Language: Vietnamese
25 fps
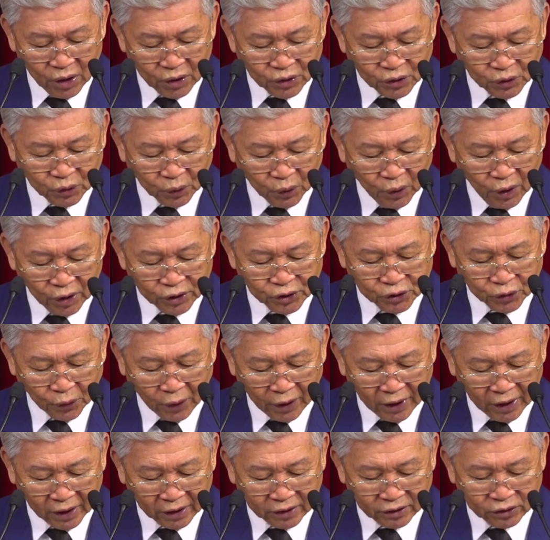Chúa
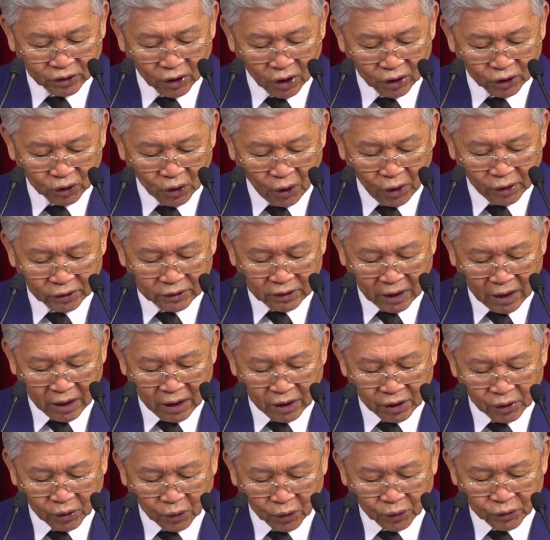truyền cho tôi
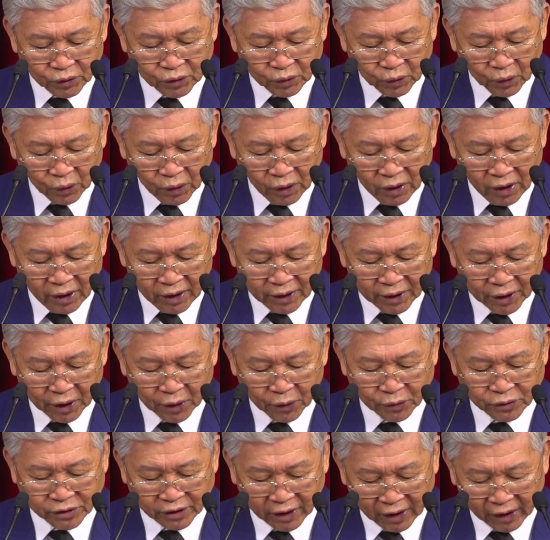tớ của Chúa
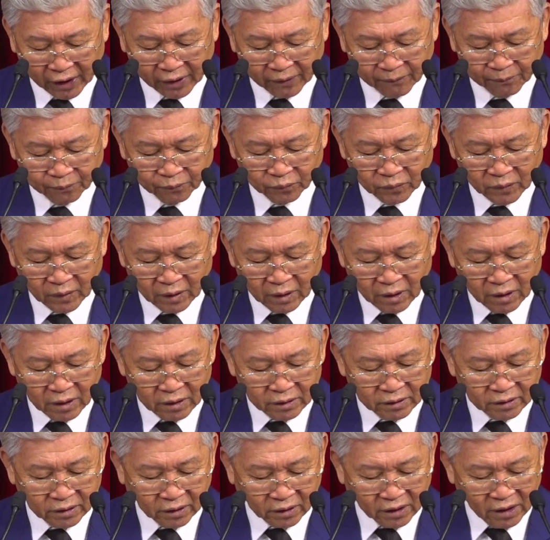điều gì?
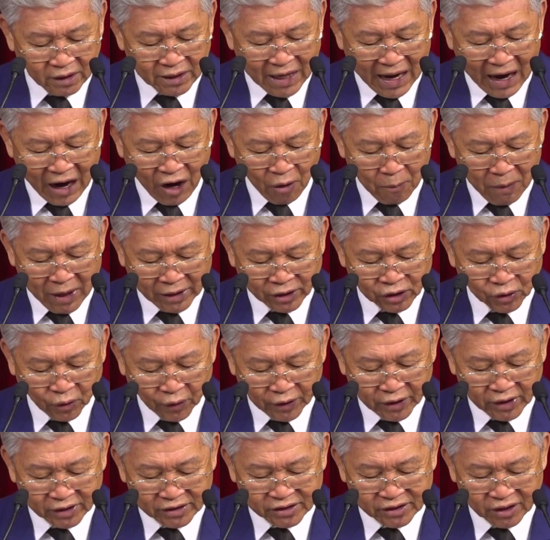tướng đạo binh
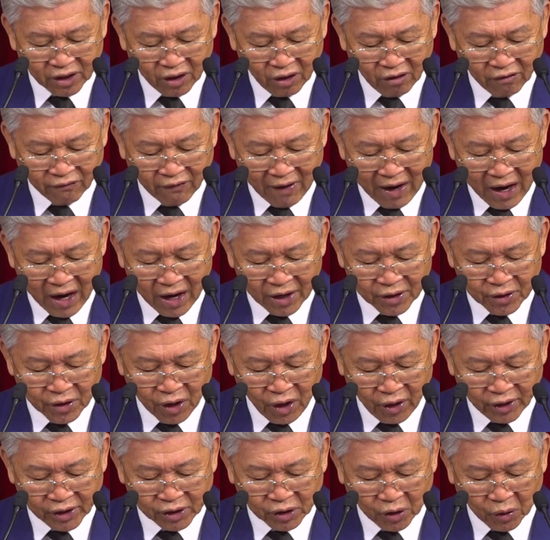của Đức Giê-hô-va
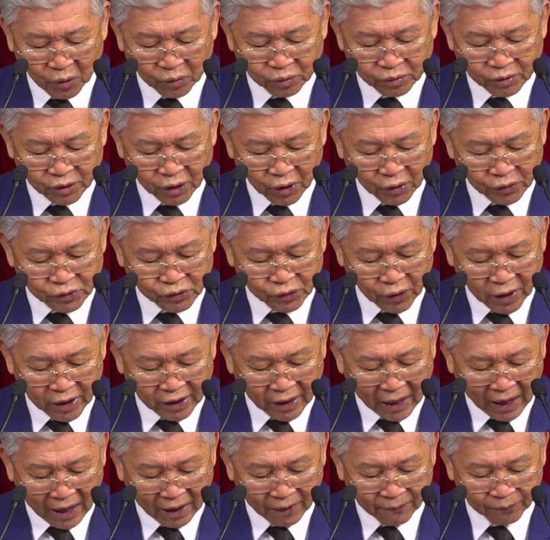nói cùng Giô-suê
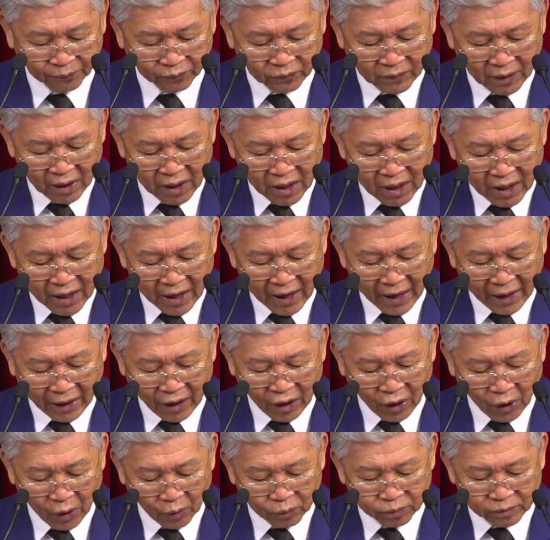rằng hãy
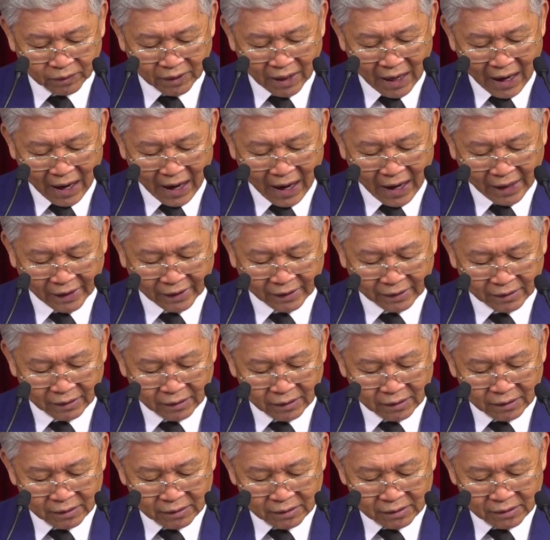lột dài
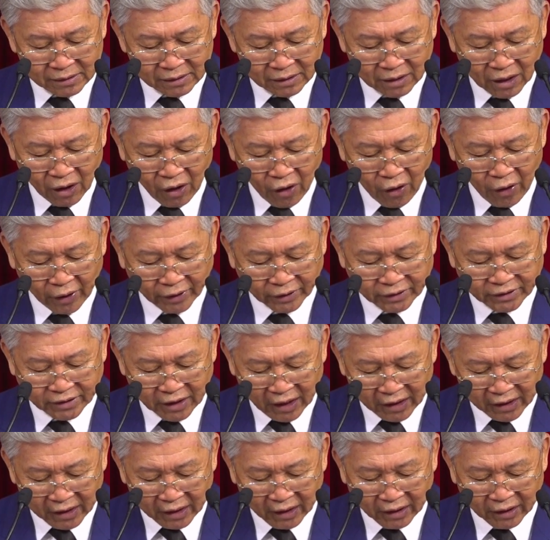khỏi
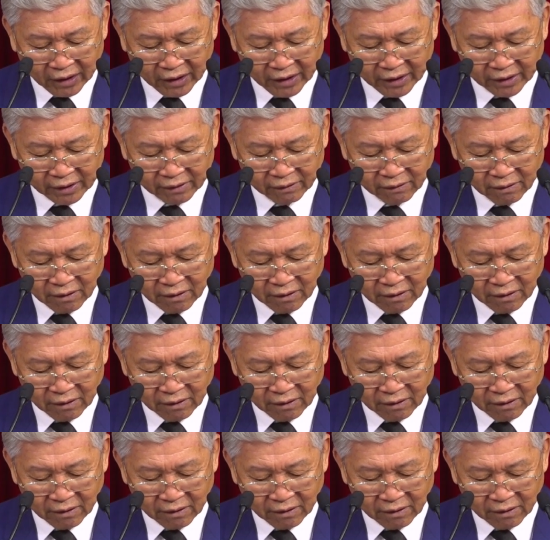chân ngươi